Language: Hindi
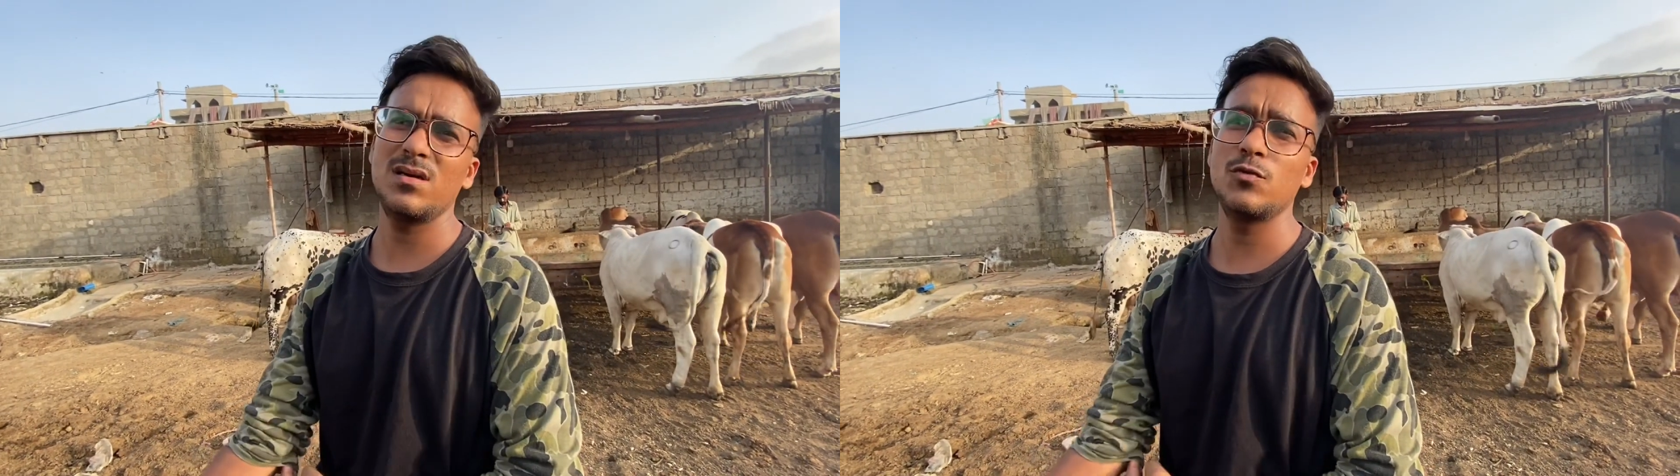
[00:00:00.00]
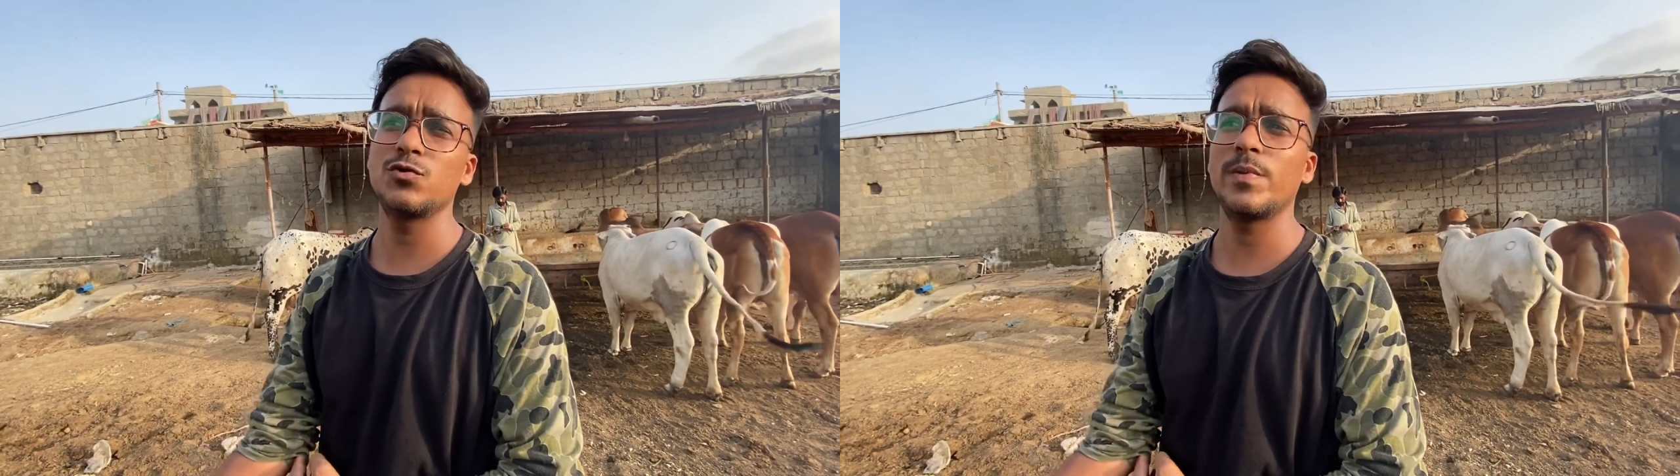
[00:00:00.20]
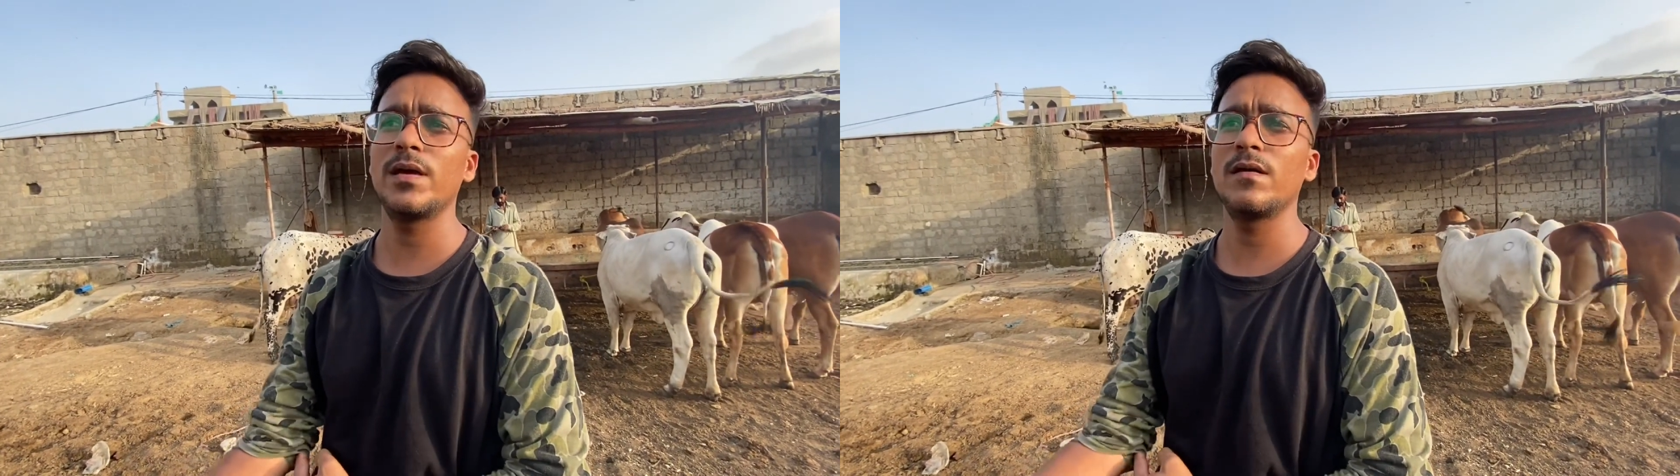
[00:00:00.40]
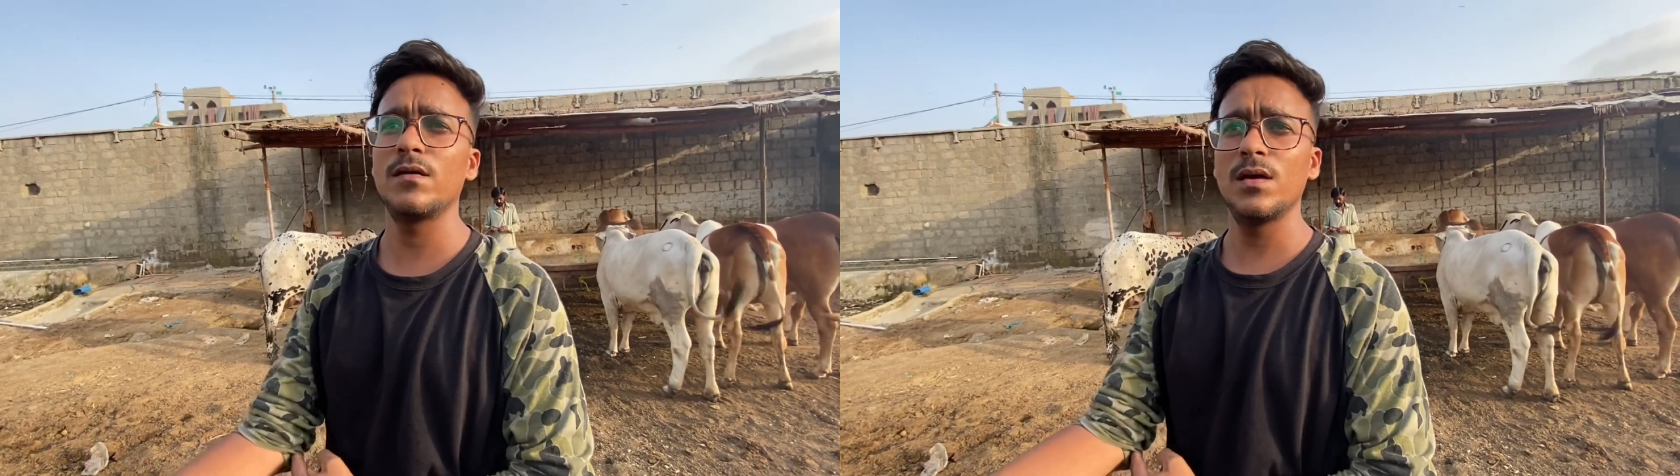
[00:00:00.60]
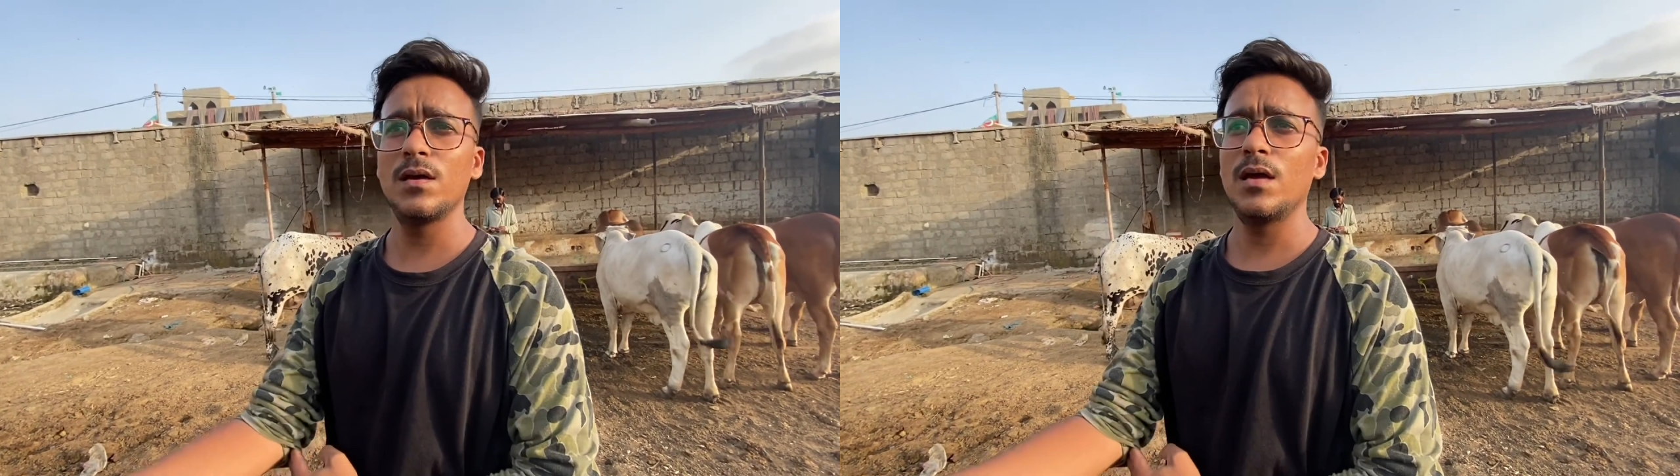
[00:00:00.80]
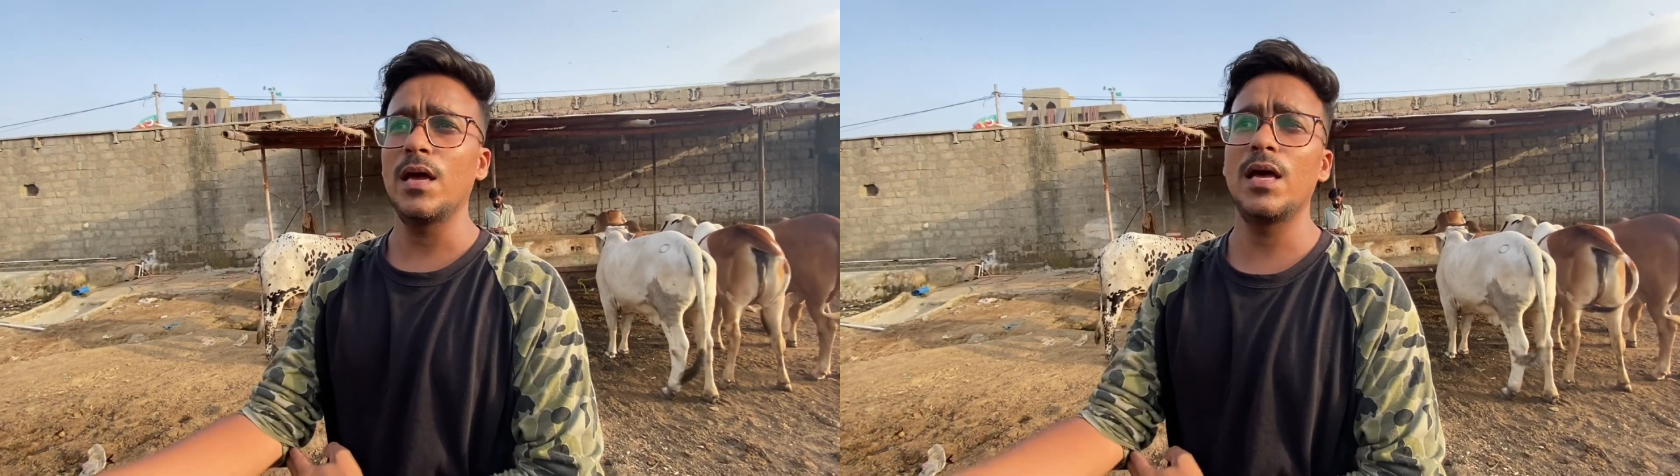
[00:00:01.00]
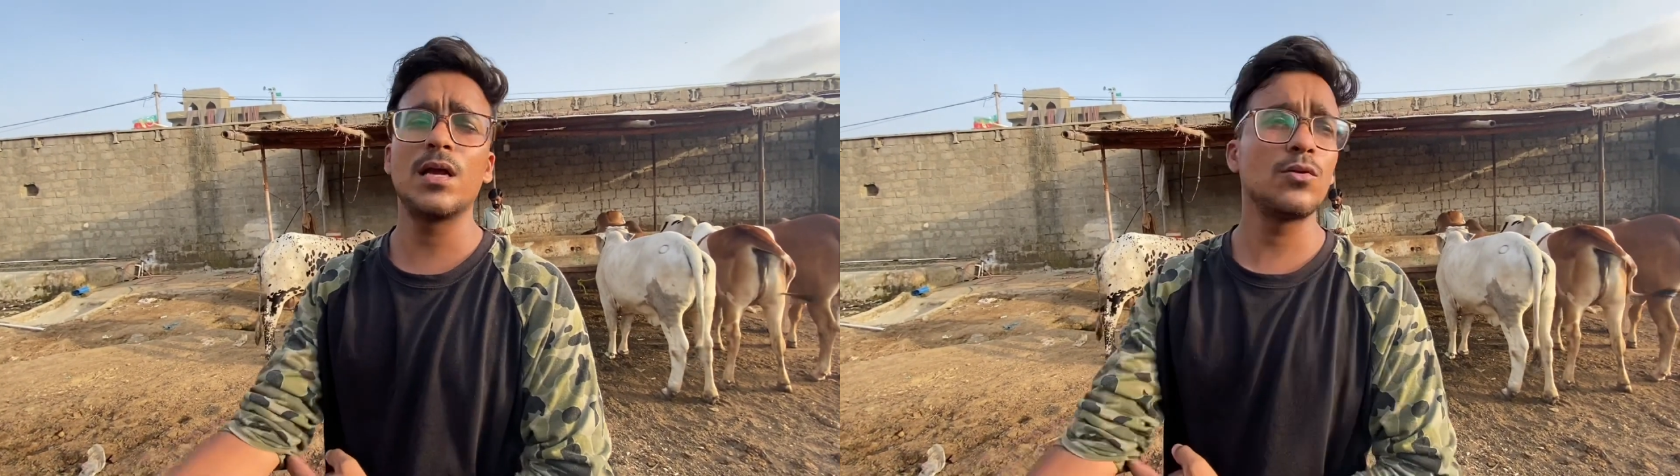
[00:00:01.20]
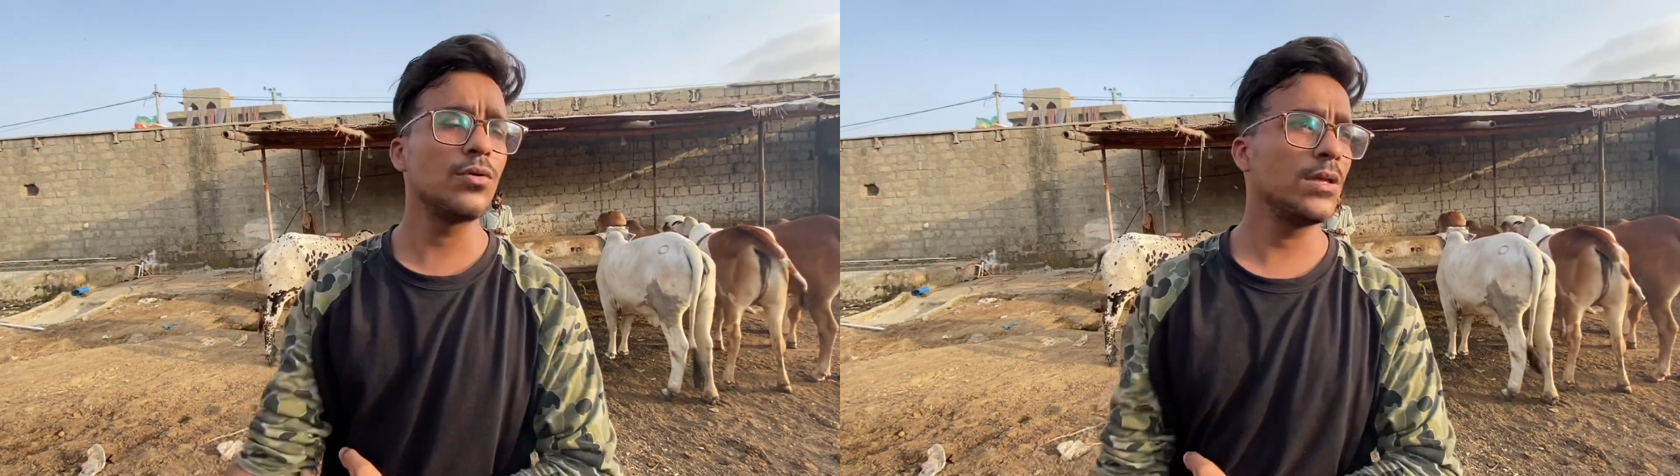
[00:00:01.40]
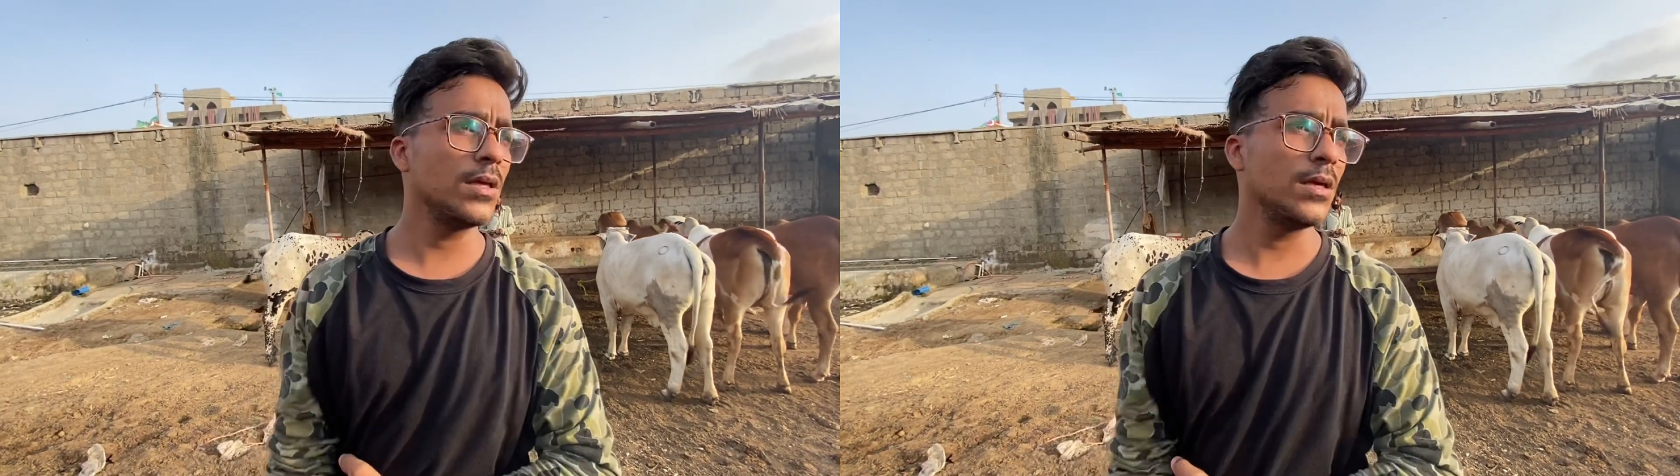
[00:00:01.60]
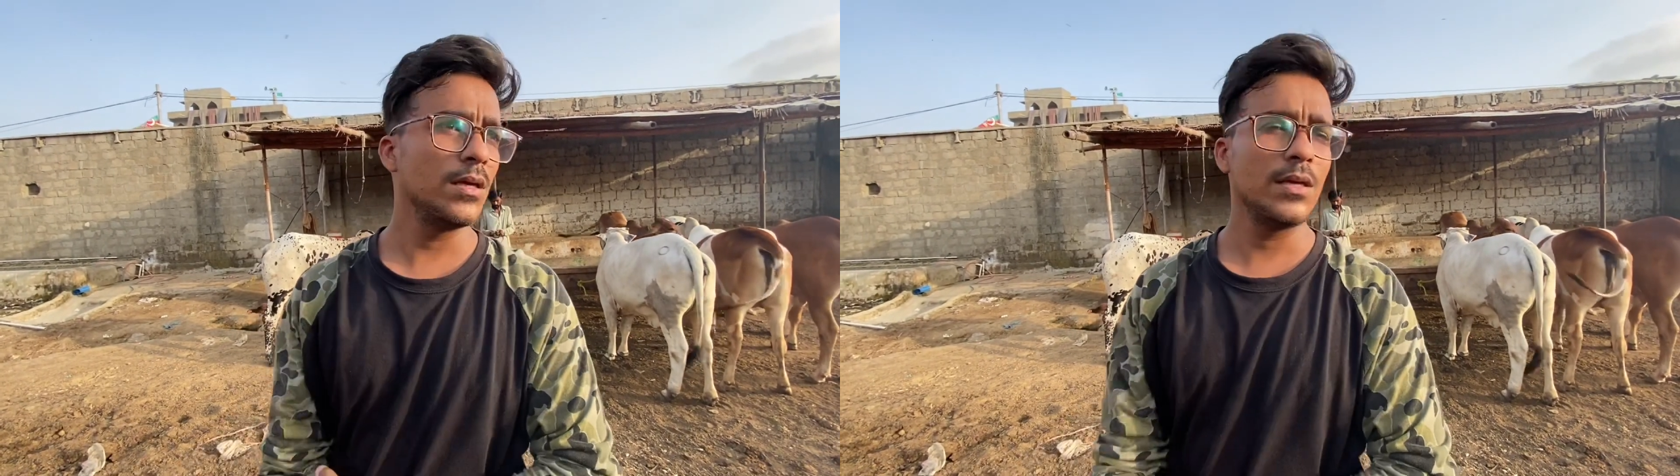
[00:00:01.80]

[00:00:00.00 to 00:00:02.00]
उस पर हैरत हो रही थी